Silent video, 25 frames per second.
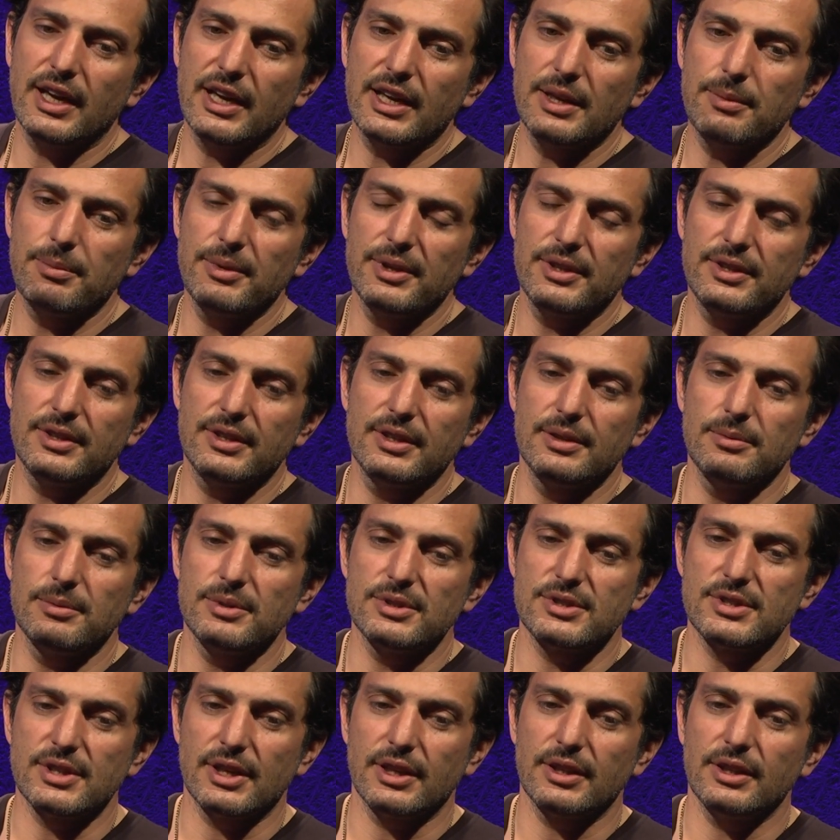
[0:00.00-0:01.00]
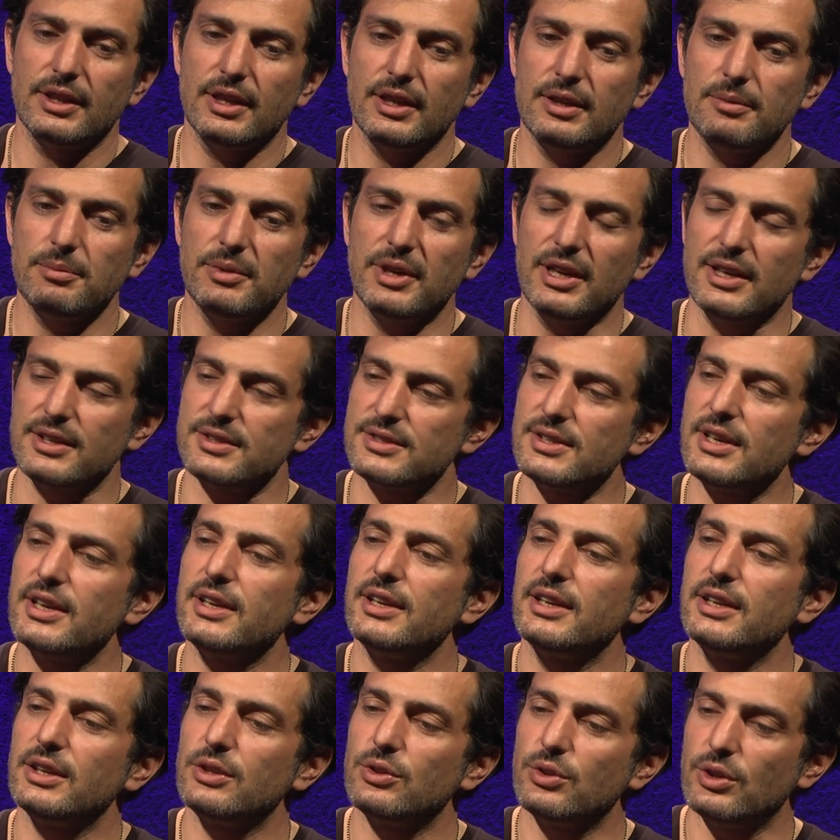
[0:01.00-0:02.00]
takip ettiğim insanlar biraz
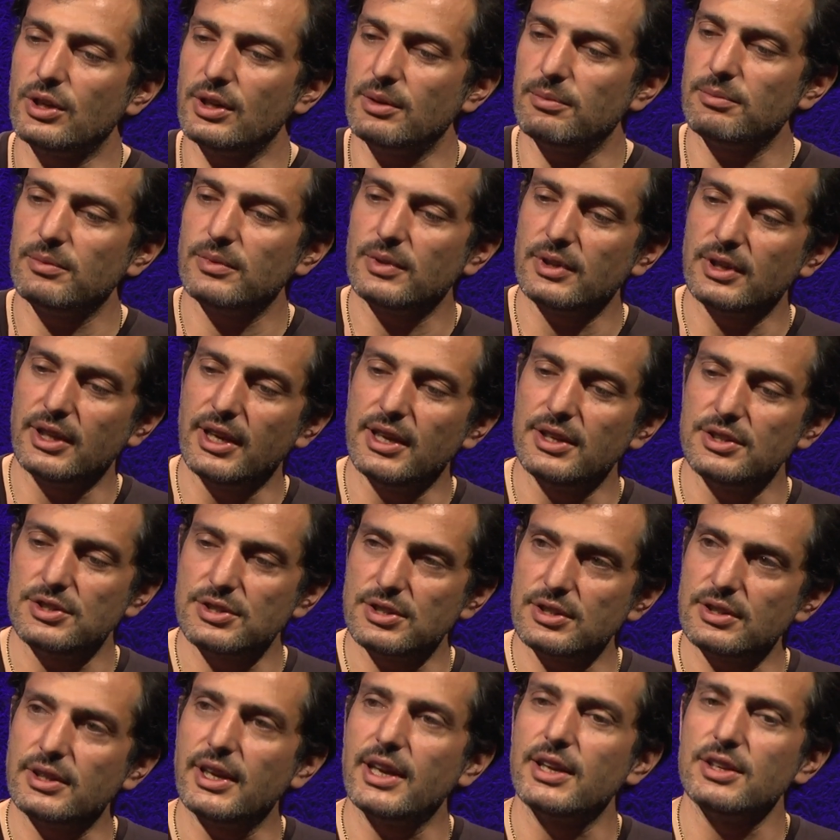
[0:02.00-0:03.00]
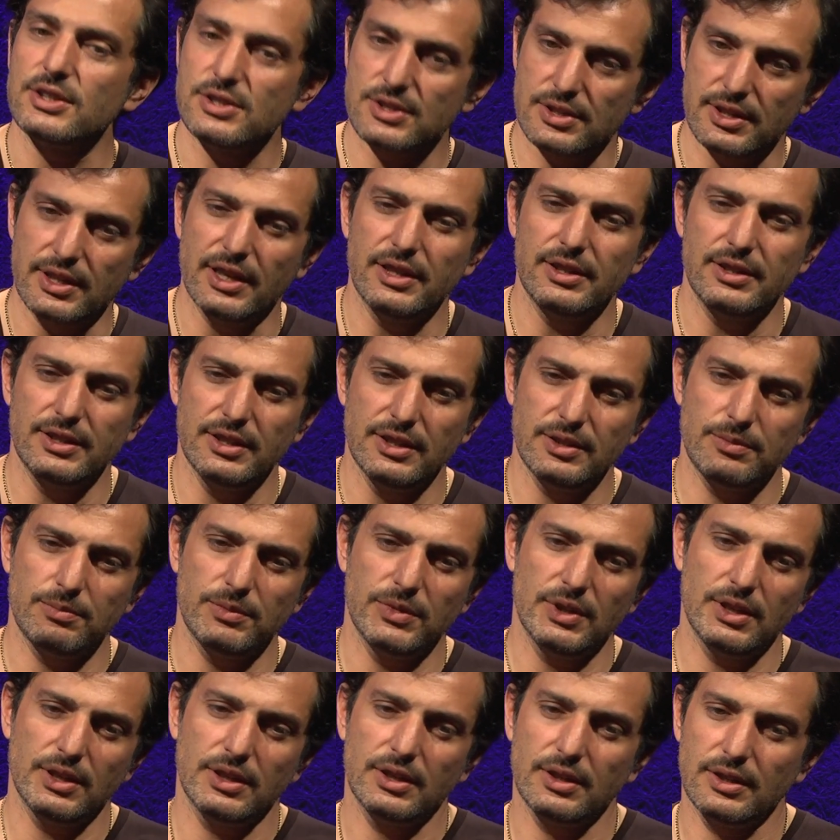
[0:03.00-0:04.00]
daha yeni dönem genç genç
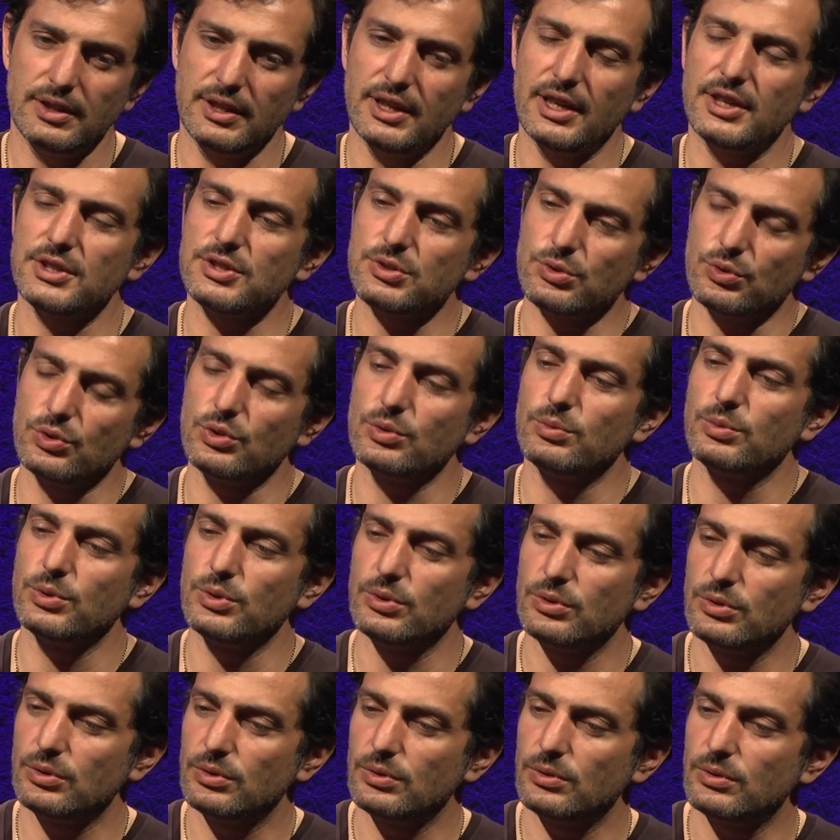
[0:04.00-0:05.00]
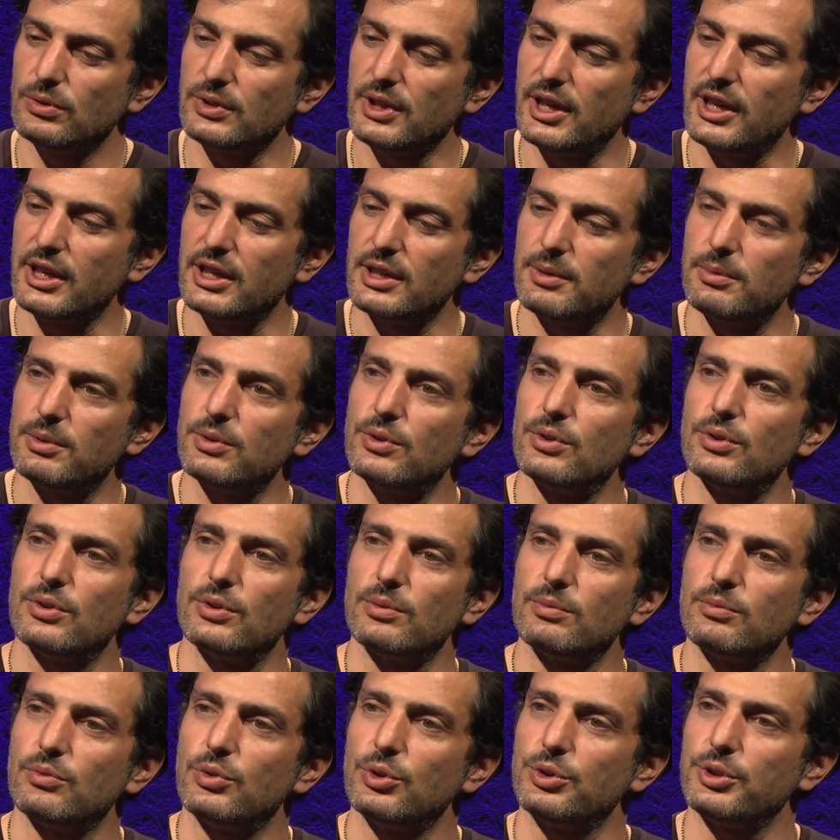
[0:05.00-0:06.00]
20 yaş grubu takip
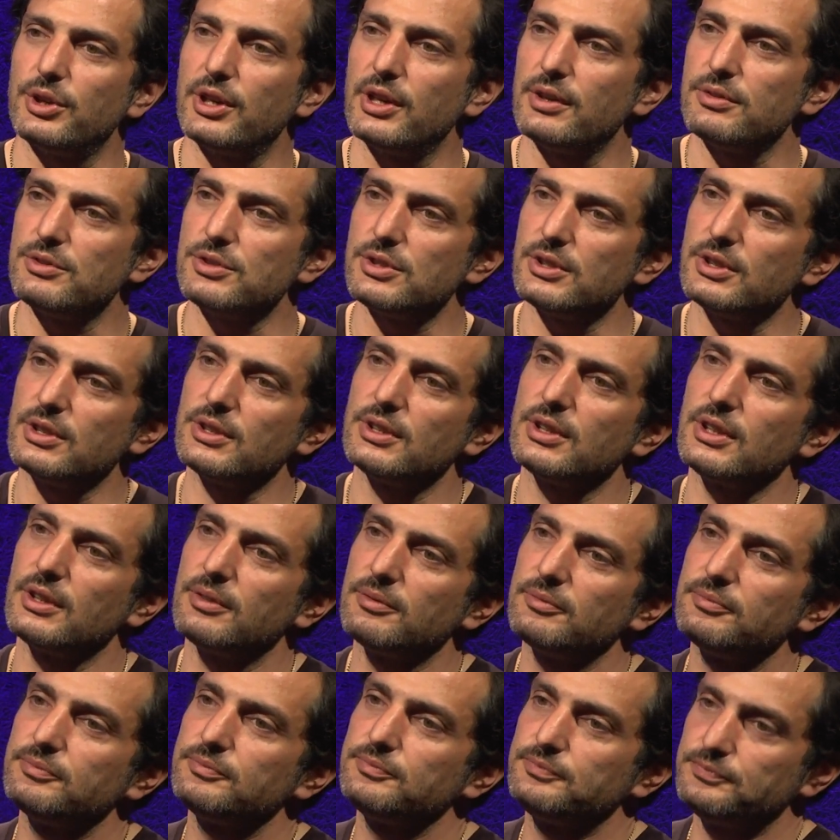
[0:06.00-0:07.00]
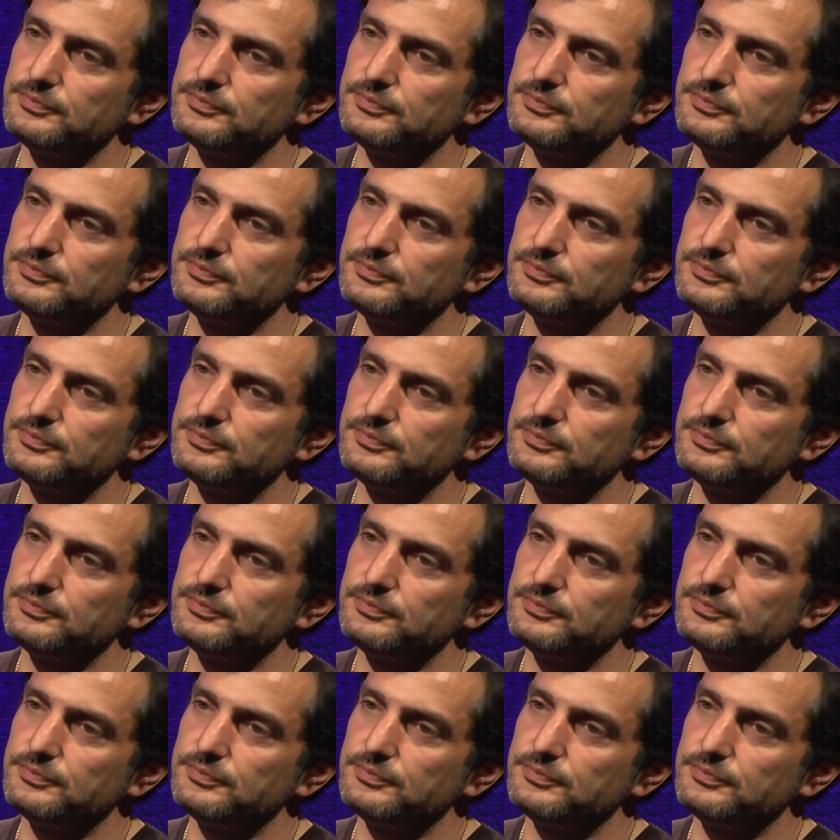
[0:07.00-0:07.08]
ediyorum fotoğrafçılıkta.